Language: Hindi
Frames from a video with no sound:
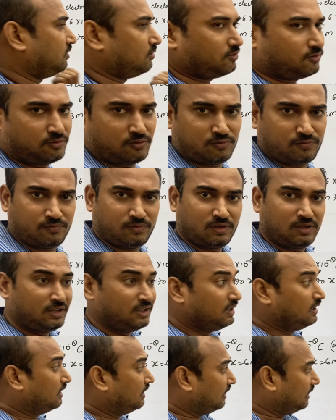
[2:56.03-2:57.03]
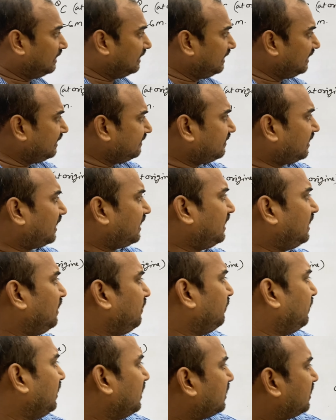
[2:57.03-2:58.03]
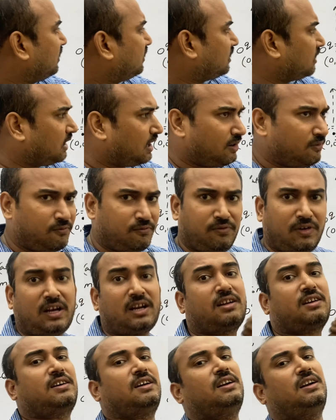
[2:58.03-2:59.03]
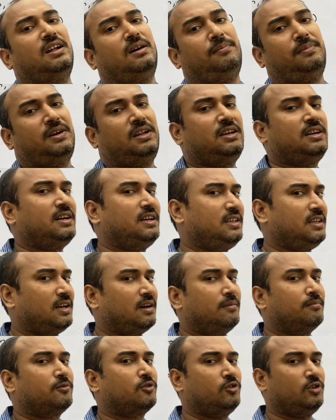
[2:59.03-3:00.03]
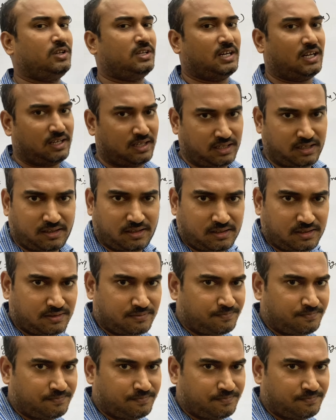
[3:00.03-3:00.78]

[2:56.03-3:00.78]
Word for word: को ले जाने में कितना वर्क करना पड़ेगा ये हमको निकालना है